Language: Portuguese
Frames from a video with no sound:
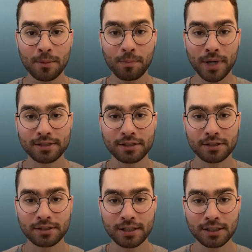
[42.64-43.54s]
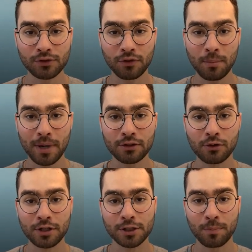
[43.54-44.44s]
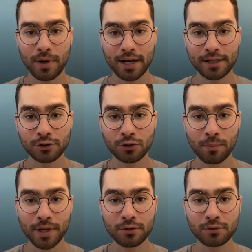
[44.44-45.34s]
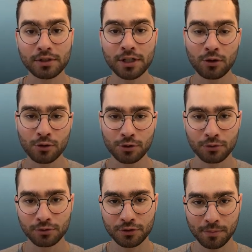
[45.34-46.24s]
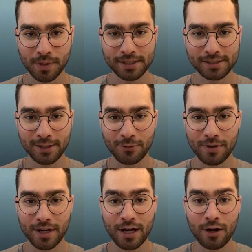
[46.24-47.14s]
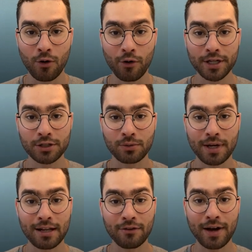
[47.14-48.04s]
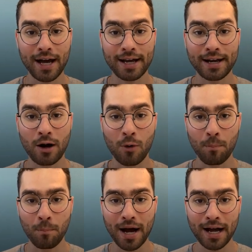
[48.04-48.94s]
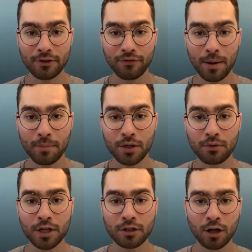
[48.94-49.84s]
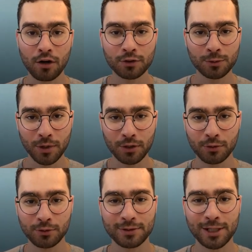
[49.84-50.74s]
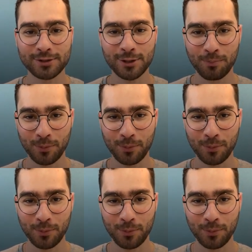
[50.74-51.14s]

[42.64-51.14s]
empresa de transformadores para instrumentos e conjuntos de medição. Com isso, ela vai agregar um parque fabril e novos produtos ao seu